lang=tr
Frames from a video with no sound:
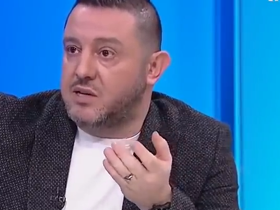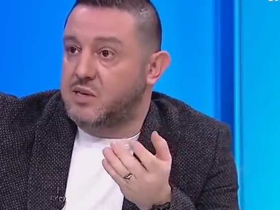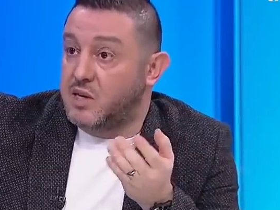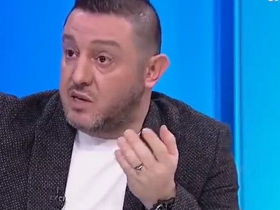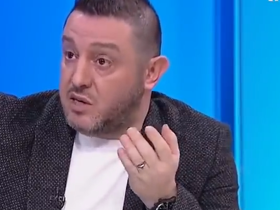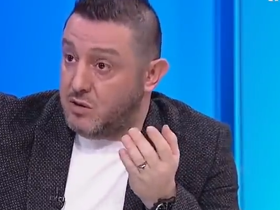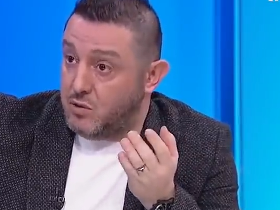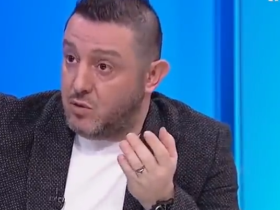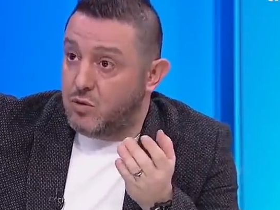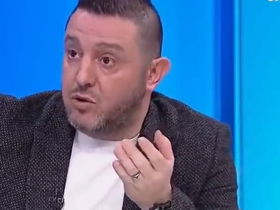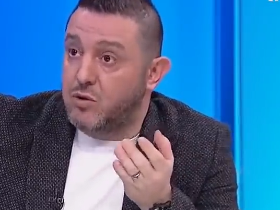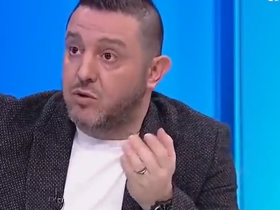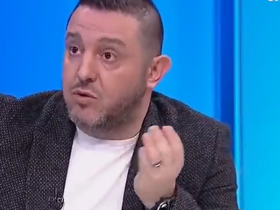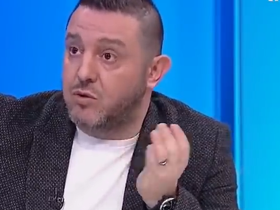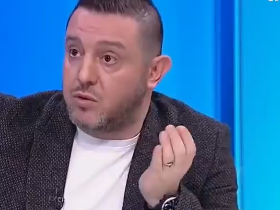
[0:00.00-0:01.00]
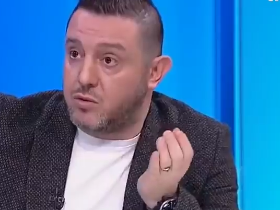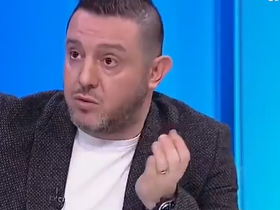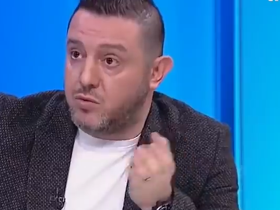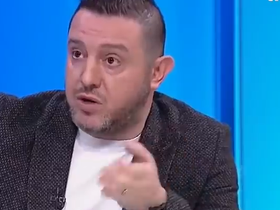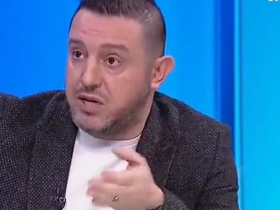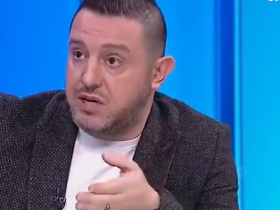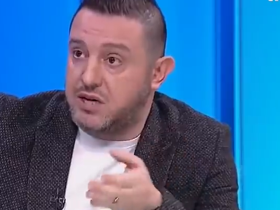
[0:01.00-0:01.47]
Zeki'nin golünü
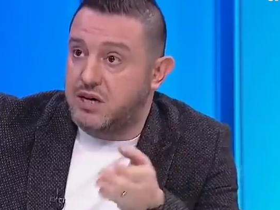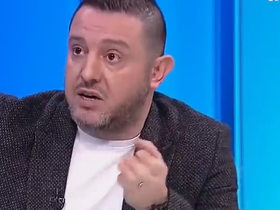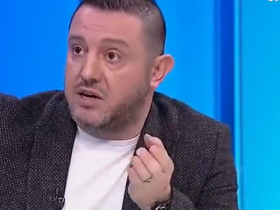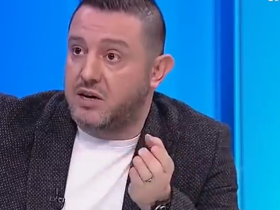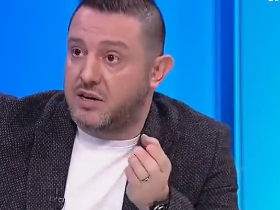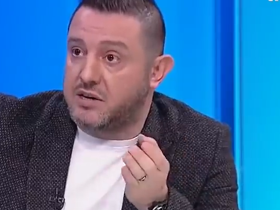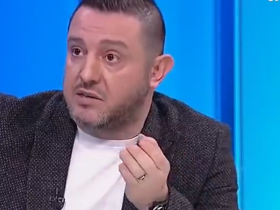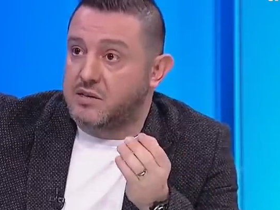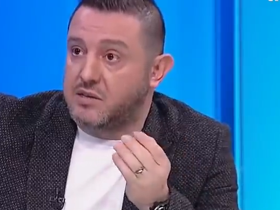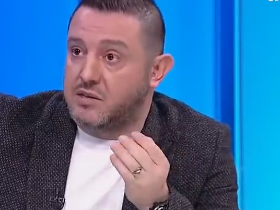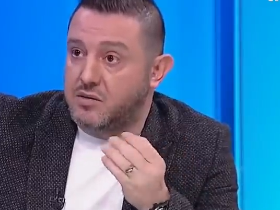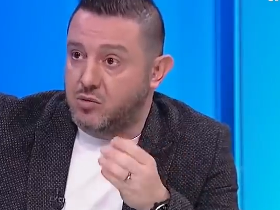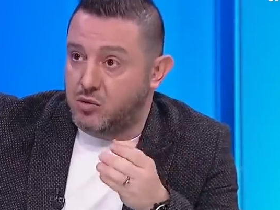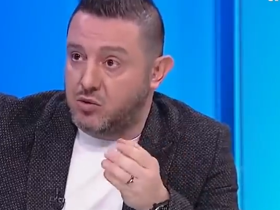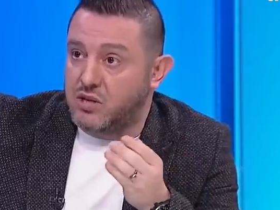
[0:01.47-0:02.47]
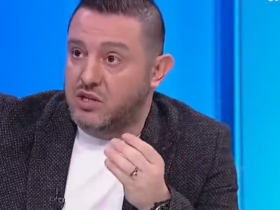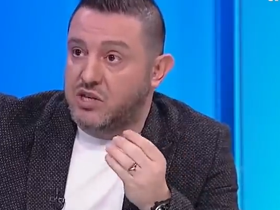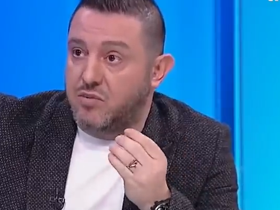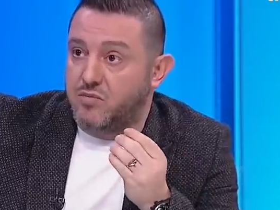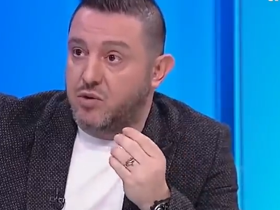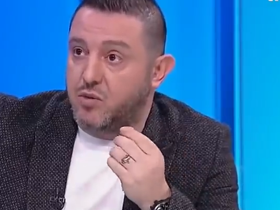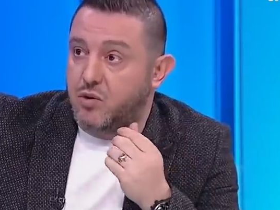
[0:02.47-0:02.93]
gördüm hani yayın arasında
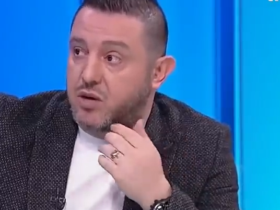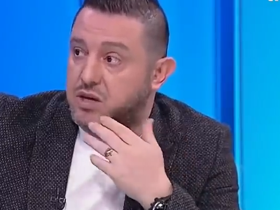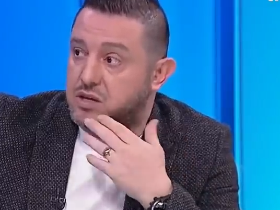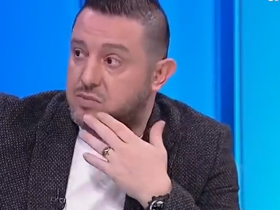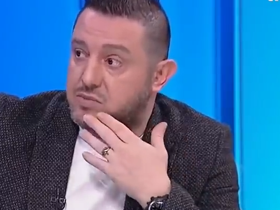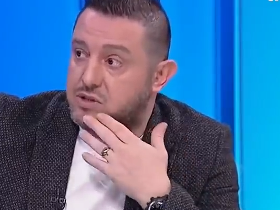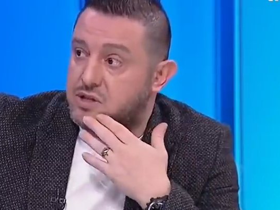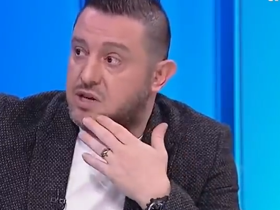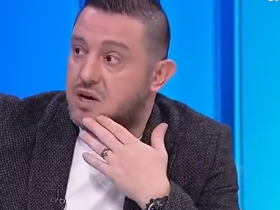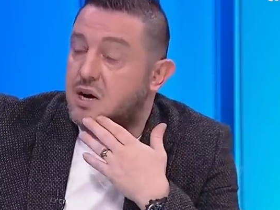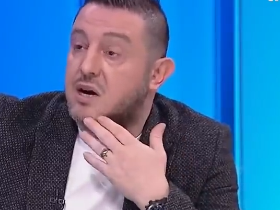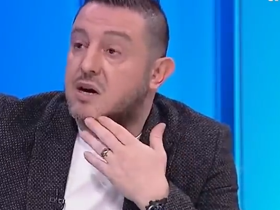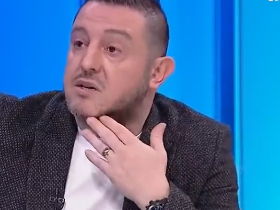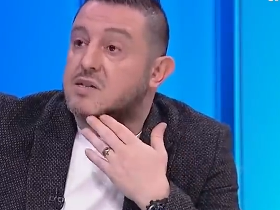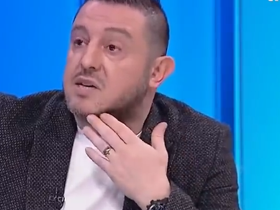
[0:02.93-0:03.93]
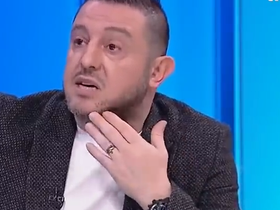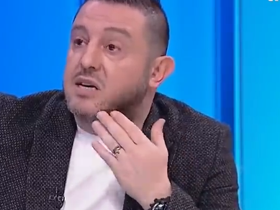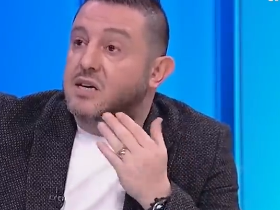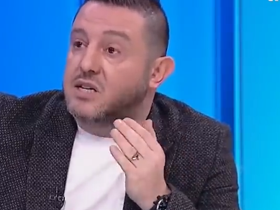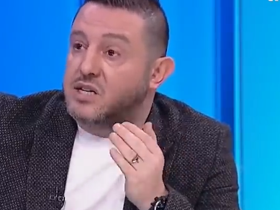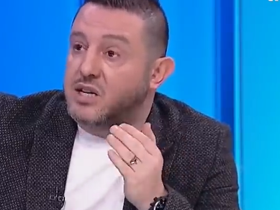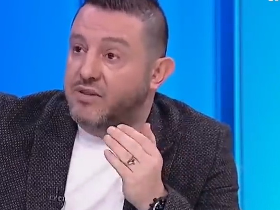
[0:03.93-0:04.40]
muhteşem bir gol atmış. Ne vurmuş Zeki
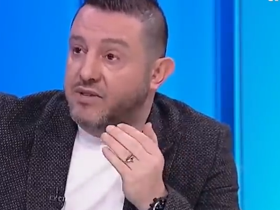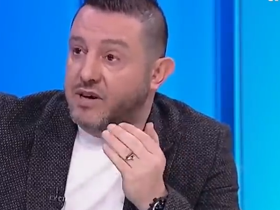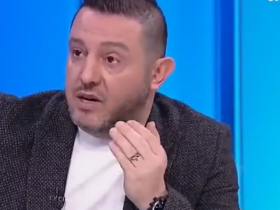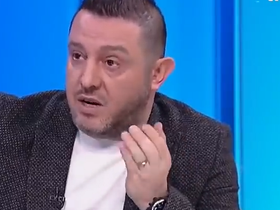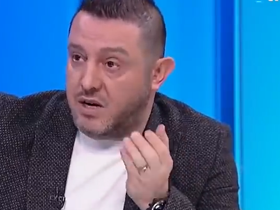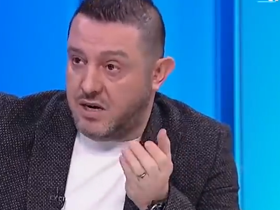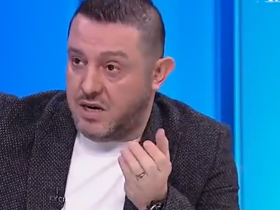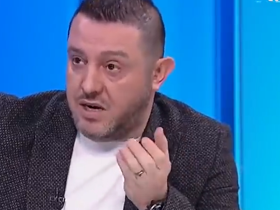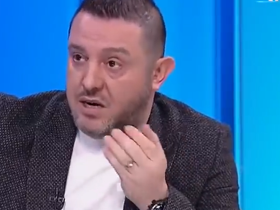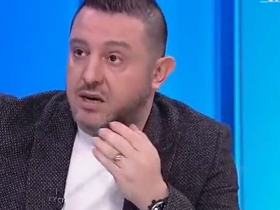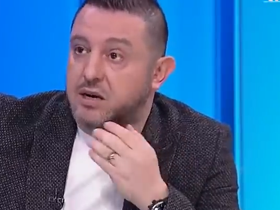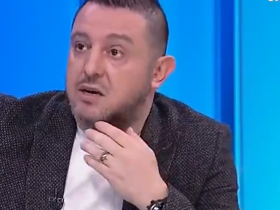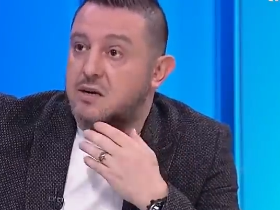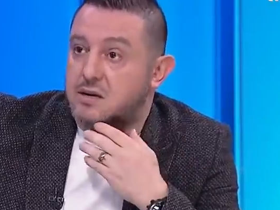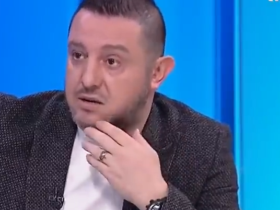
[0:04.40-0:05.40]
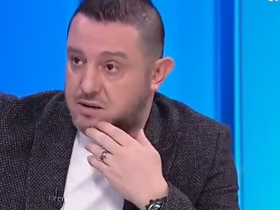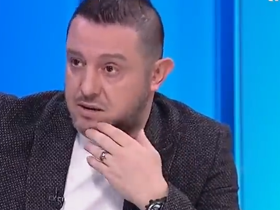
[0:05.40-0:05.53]
Zeki'nin? Çevik ahlaklı.